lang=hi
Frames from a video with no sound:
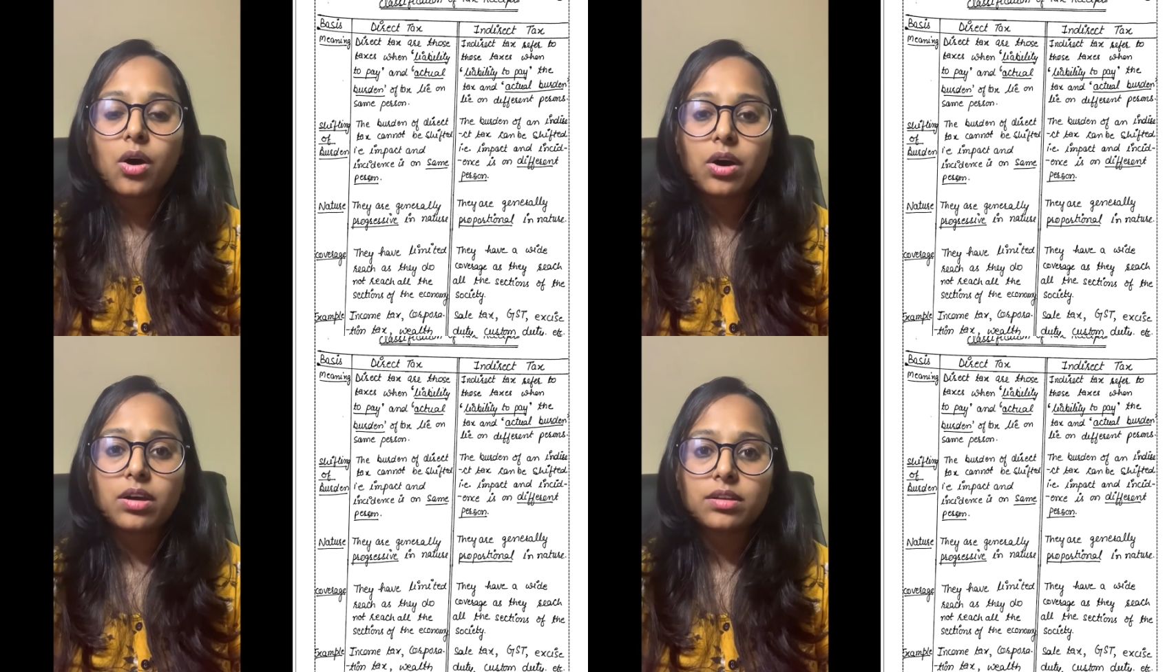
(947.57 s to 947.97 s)

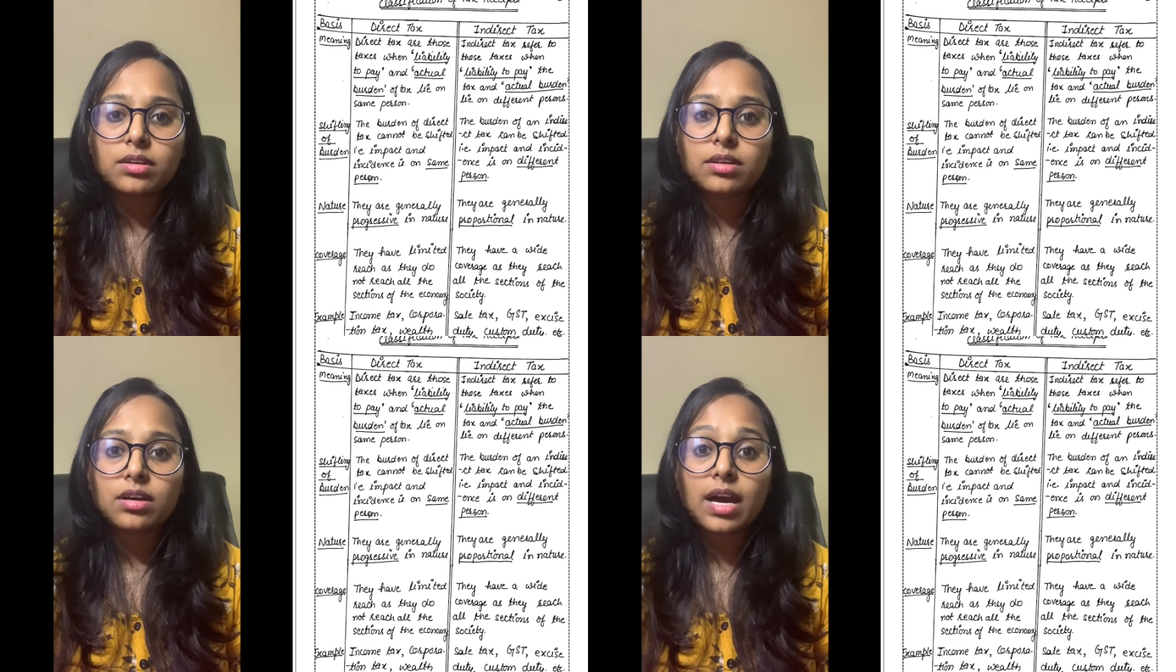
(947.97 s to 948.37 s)
और
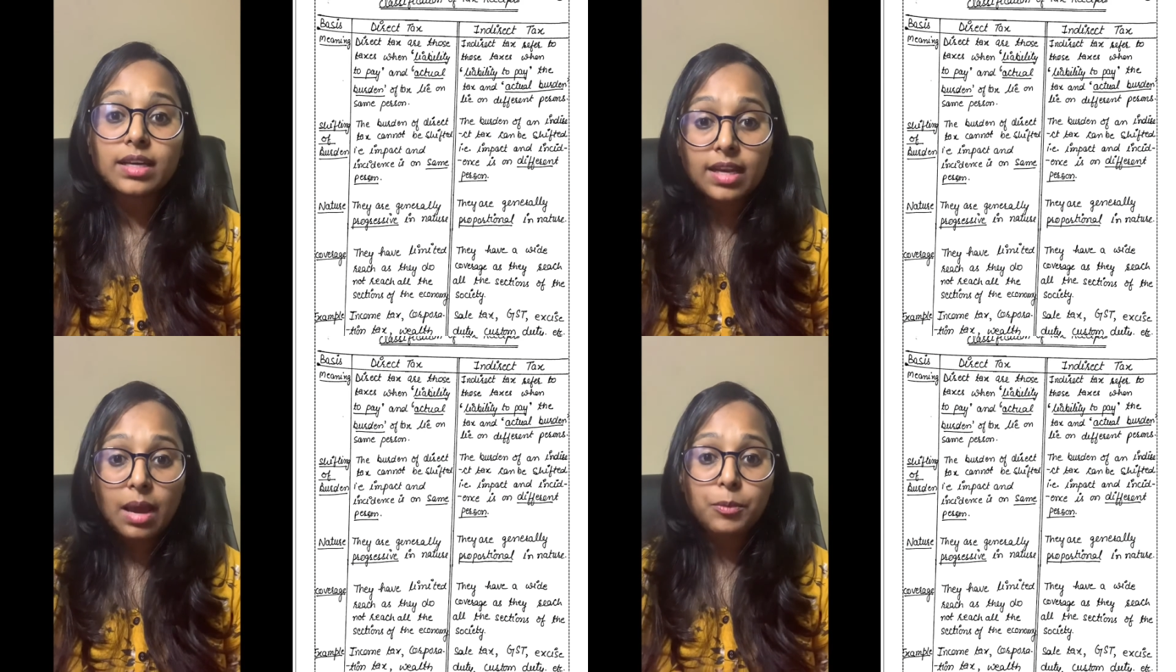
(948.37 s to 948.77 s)

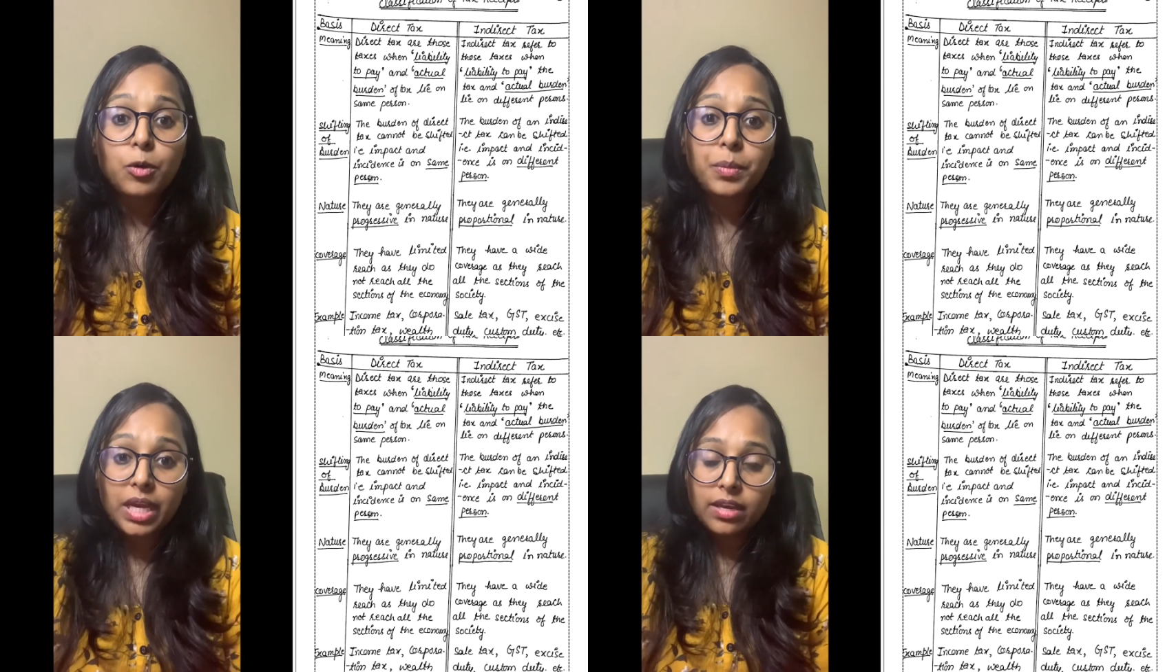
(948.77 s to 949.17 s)
अगर
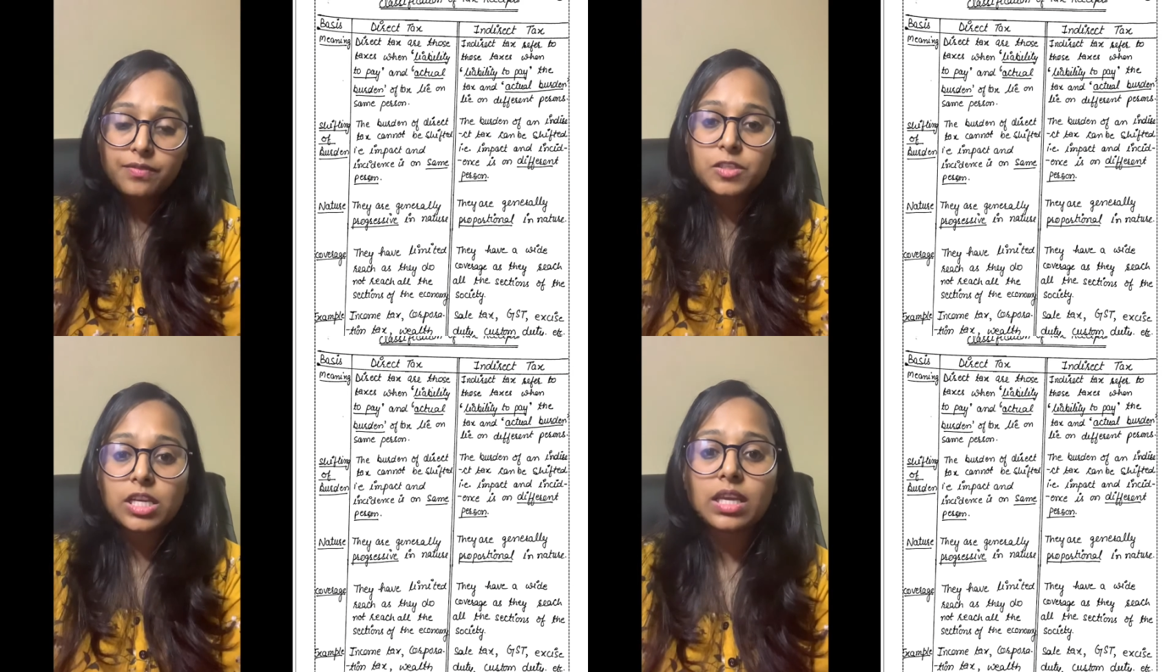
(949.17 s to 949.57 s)
आपको
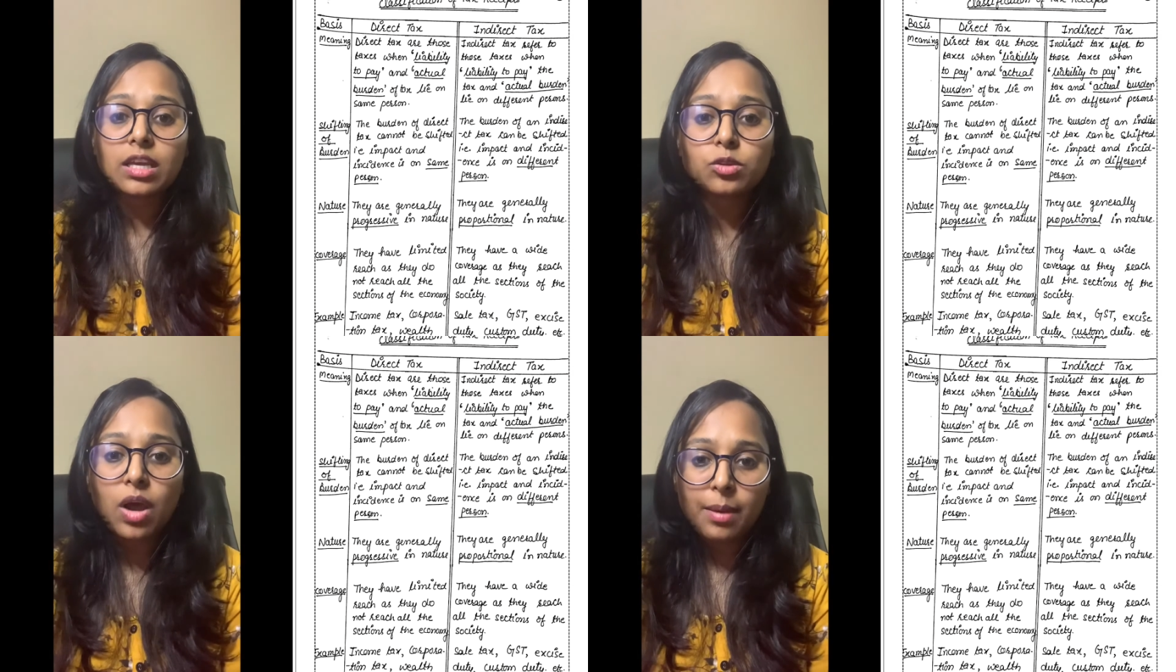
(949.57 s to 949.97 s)
पीडीएफ
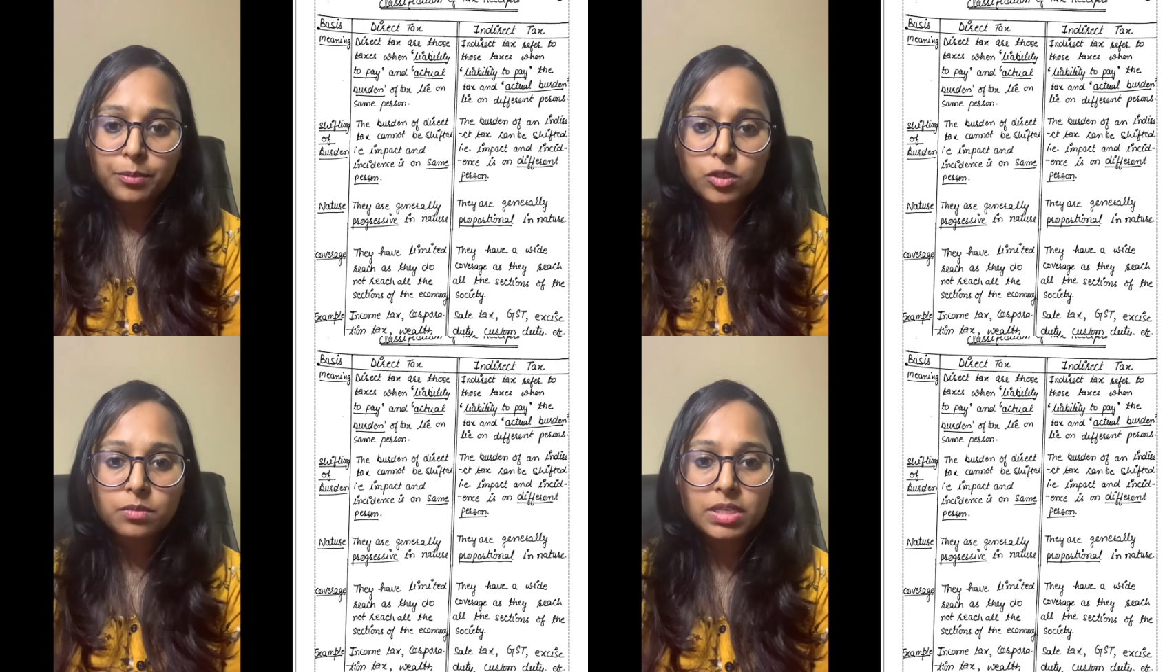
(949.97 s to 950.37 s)
चाहिए तो आप
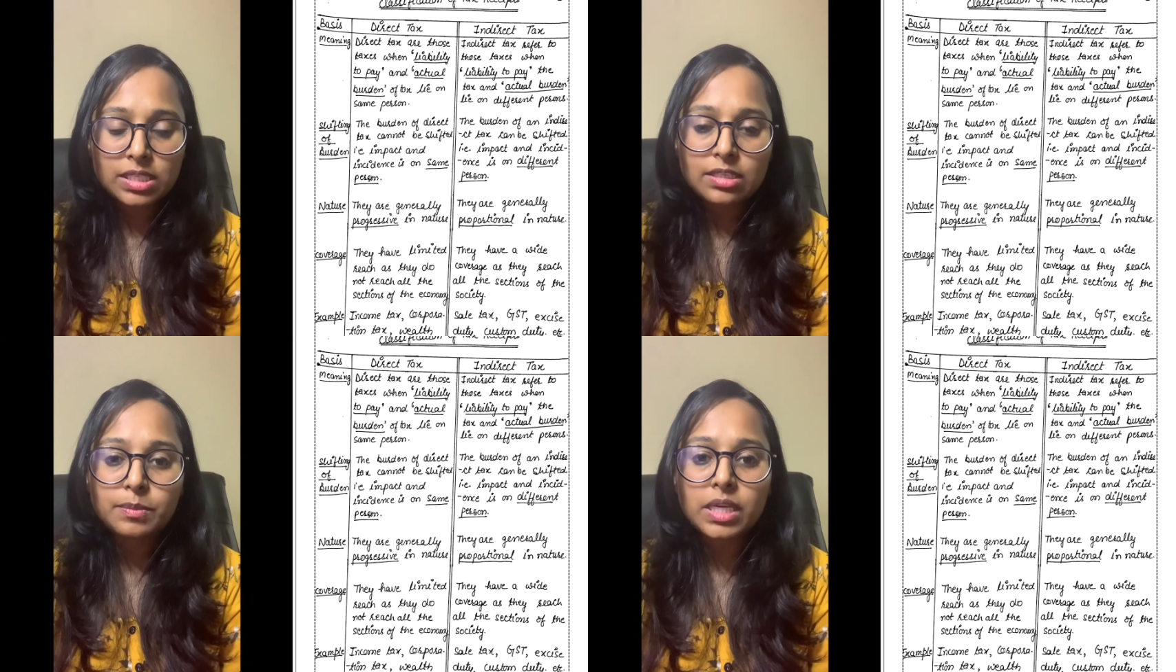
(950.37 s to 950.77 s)
मुझे
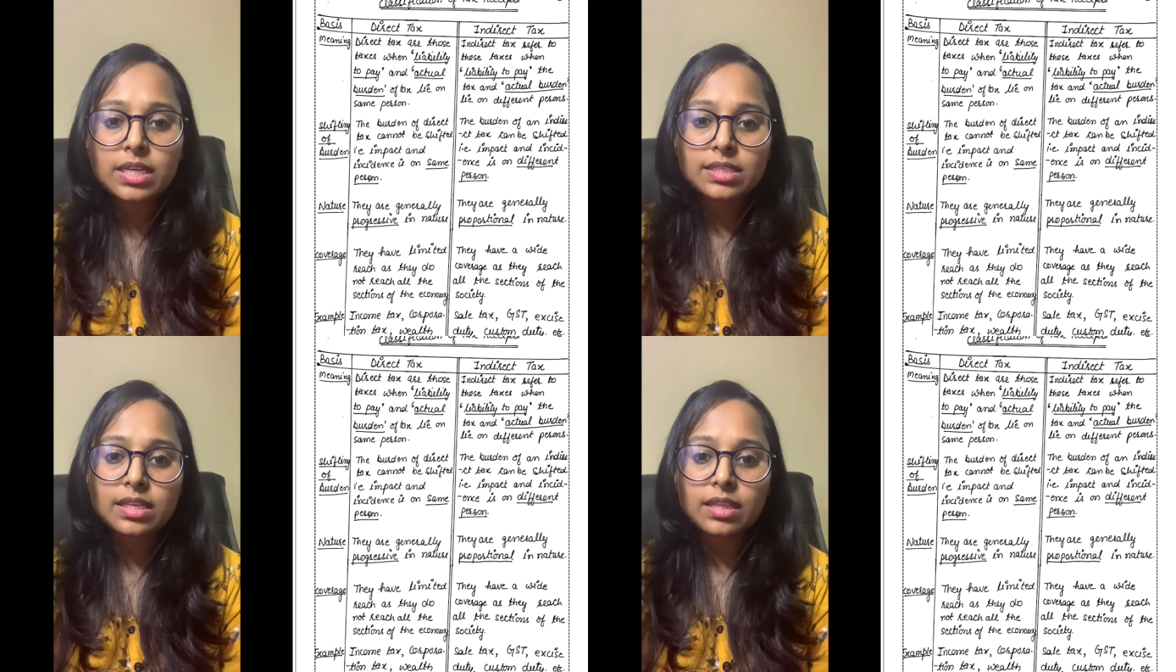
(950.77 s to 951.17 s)
मैसेज भी
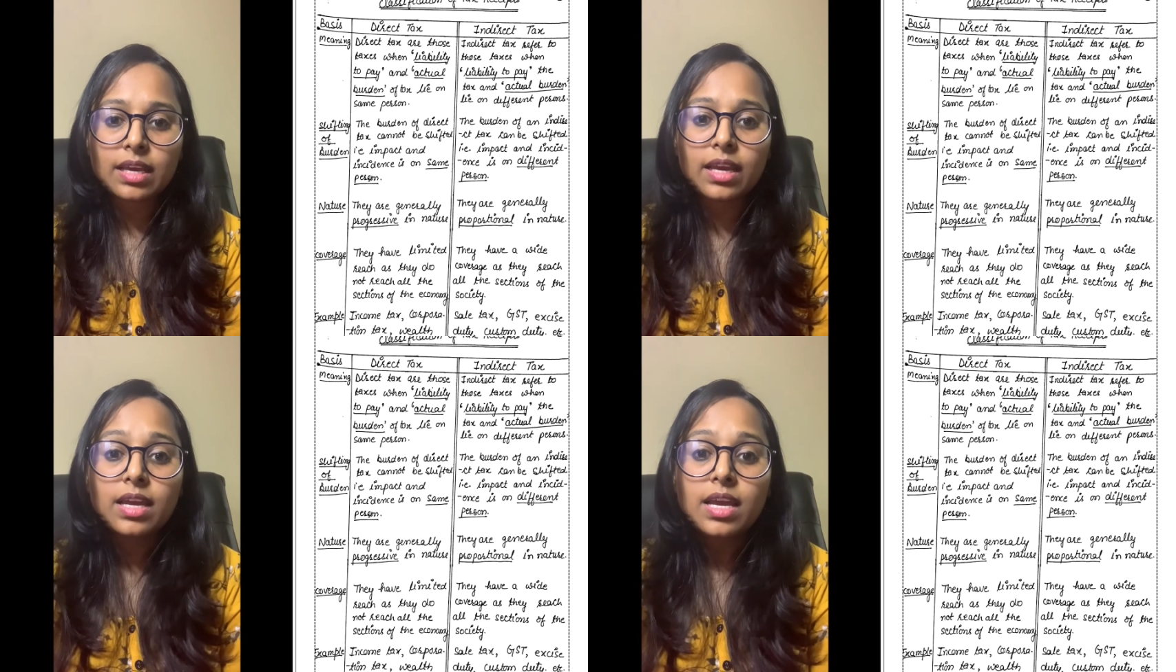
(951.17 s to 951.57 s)
कर सकते हैं